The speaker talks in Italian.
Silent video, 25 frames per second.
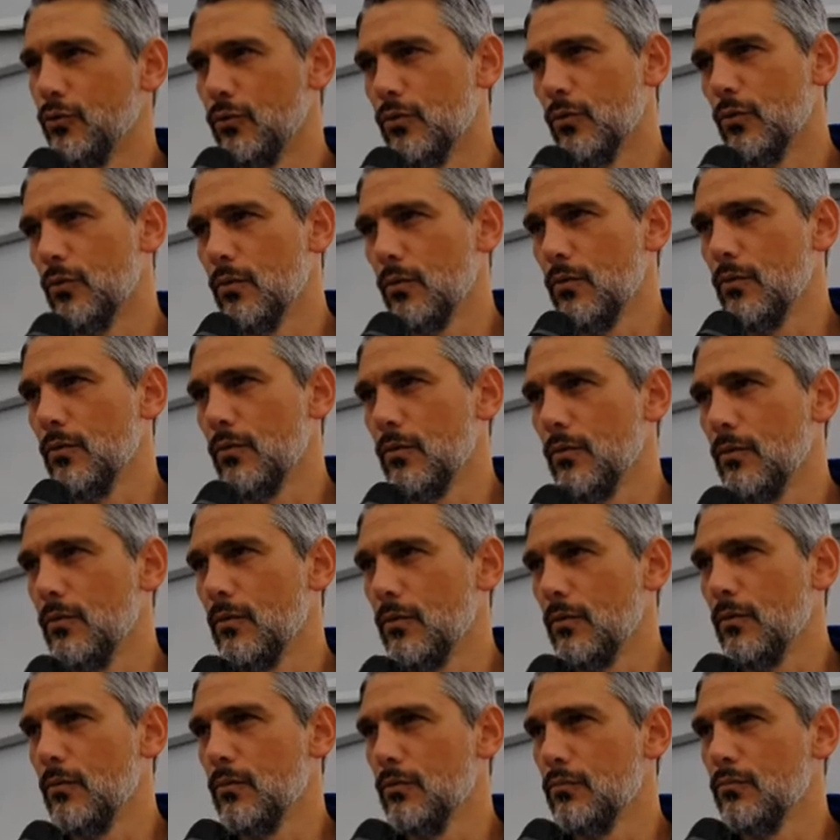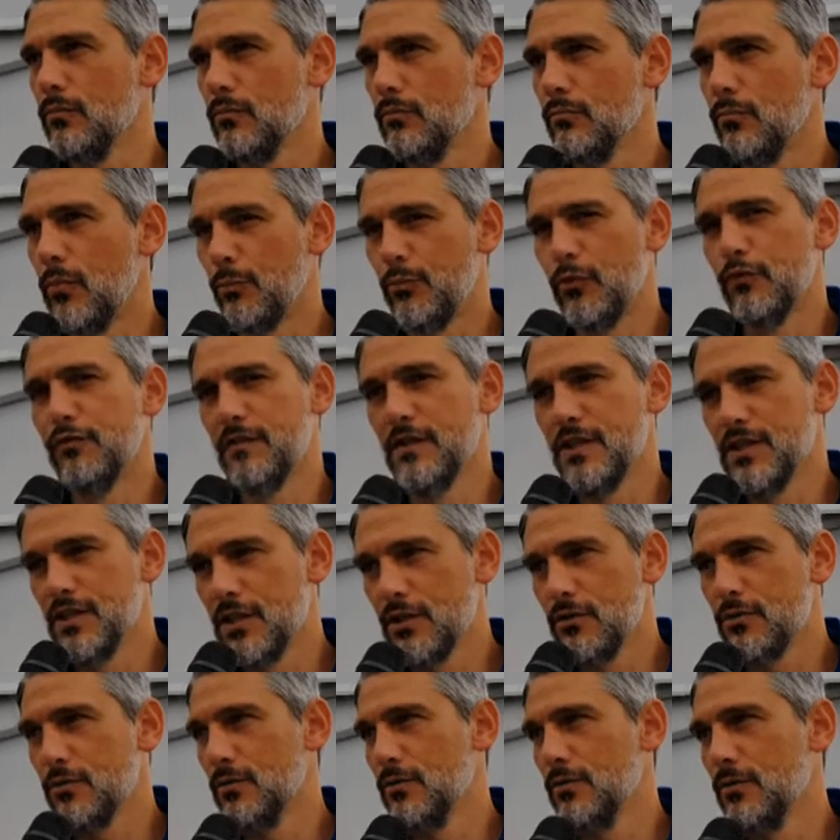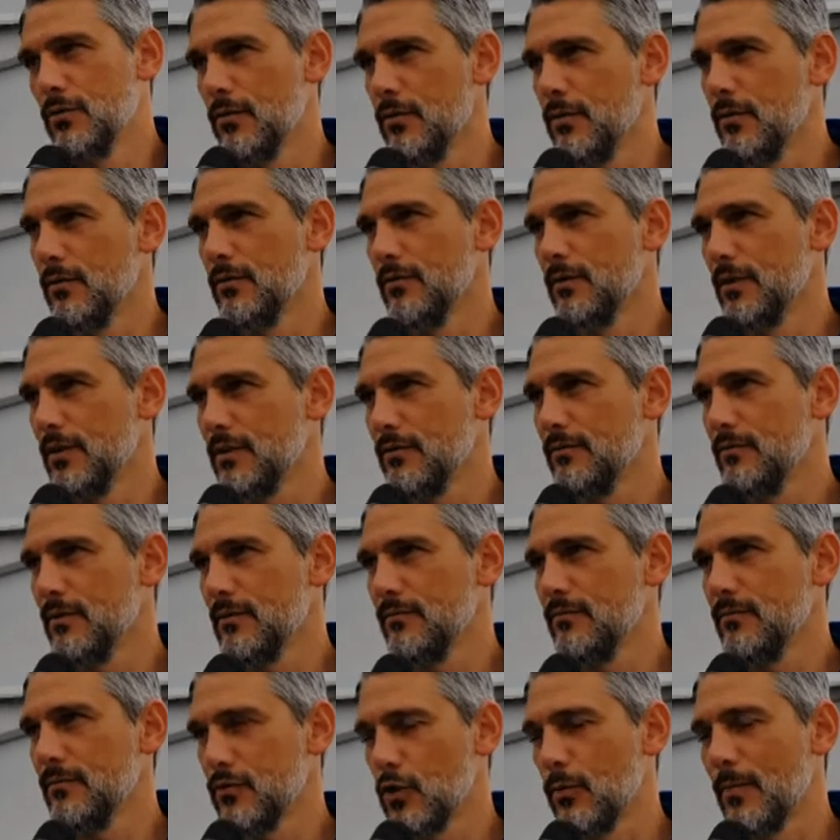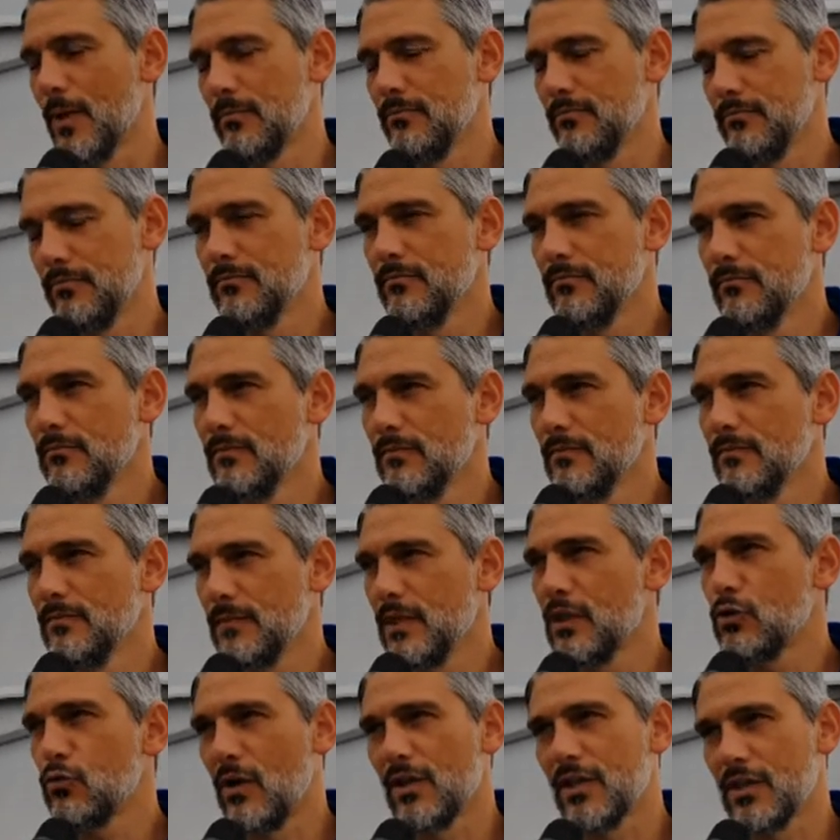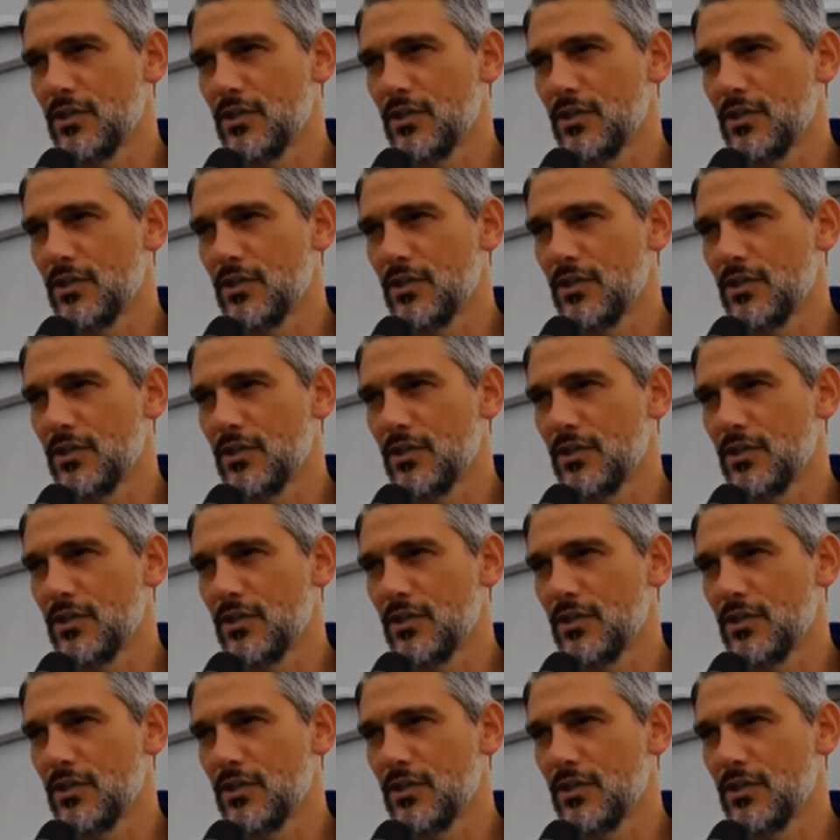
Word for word: un po' più fisico, eh, insomma una squadra